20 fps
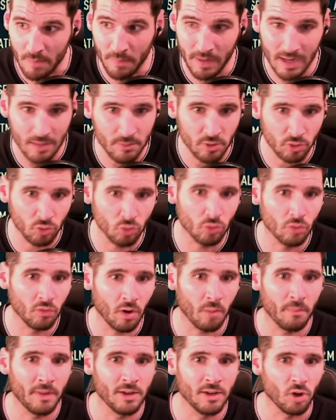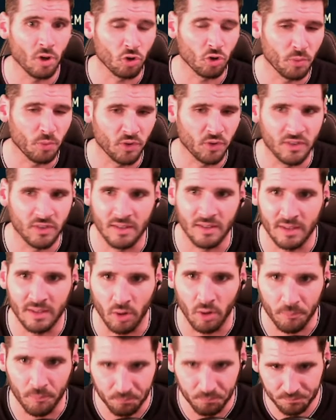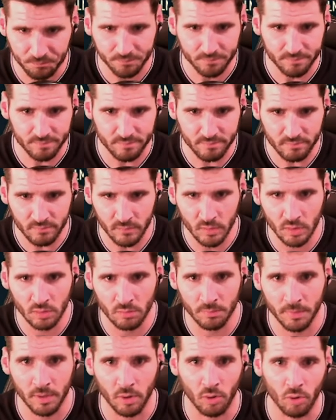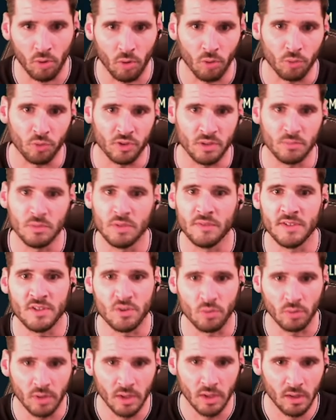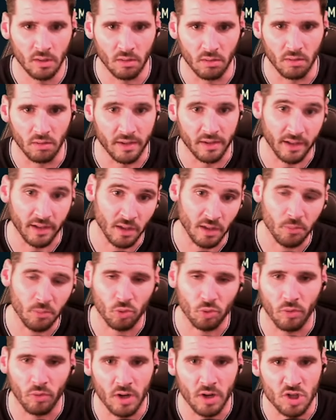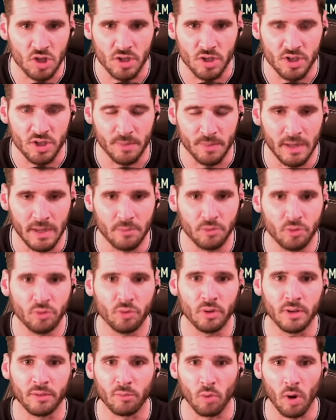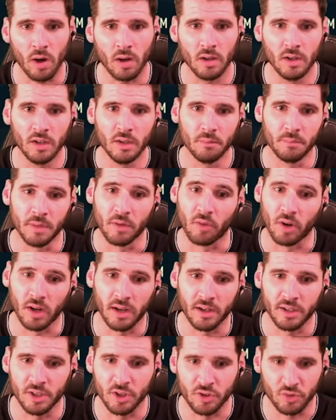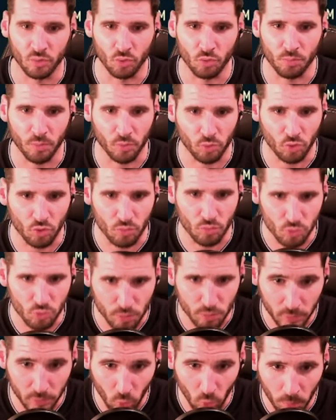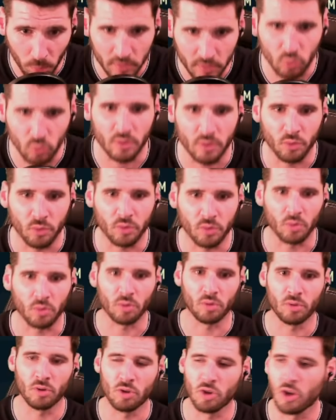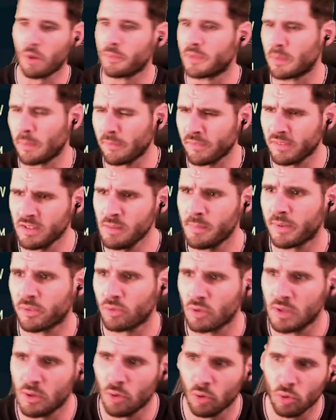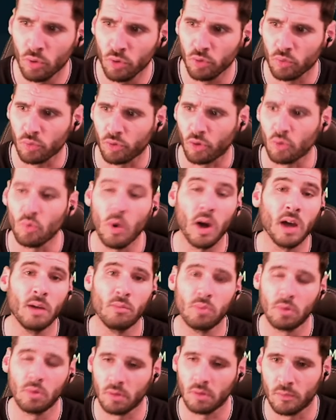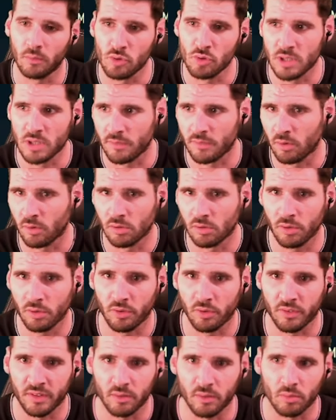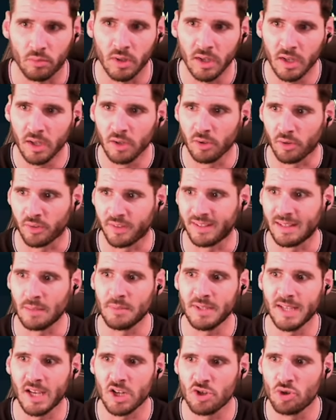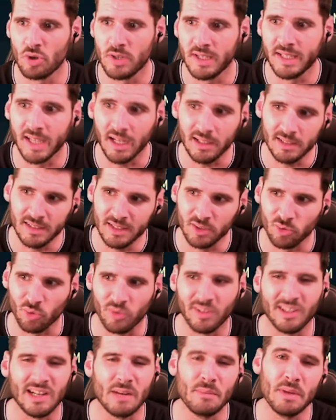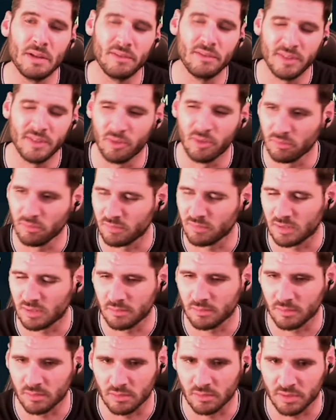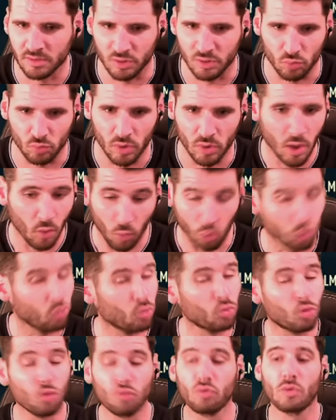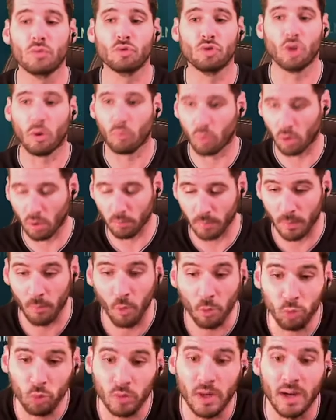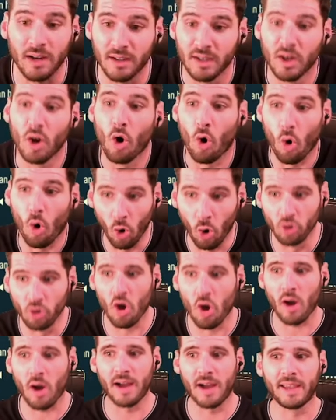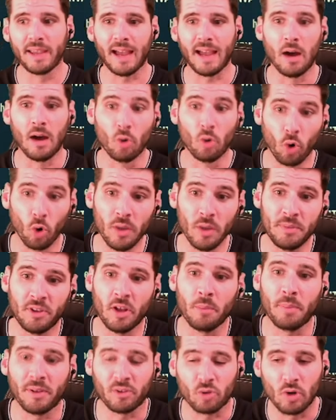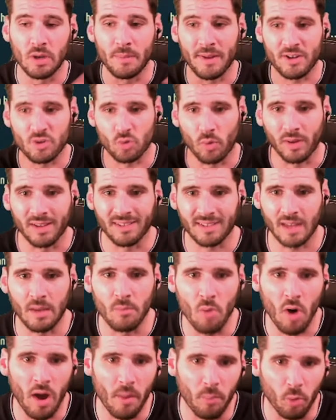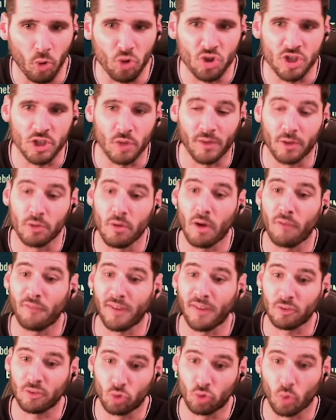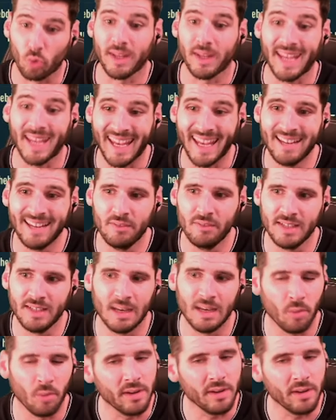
l'habitude de voir Mallorque, je pense qu'ils étaient en euh, ben, en, deuxième division euh, l'année dernière parce que là j'ai pas l'habitude de les voir mais voilà et sinon je pense que je me suis pas trompé sur les autres clubs c'est pas facile parce que les logos sont en noir et blanc hein, vous le savez encore dans, cette, dans cet habillage de Liga donc c'est jamais évident voilà euh, c'est tout c'est ce que je voulais vous dire voilà mais ben, bon en tout cas on aura un, un, gros épisode parce que les matchs sont extrêmement rapprochés on va devoir faire tourner évidemment et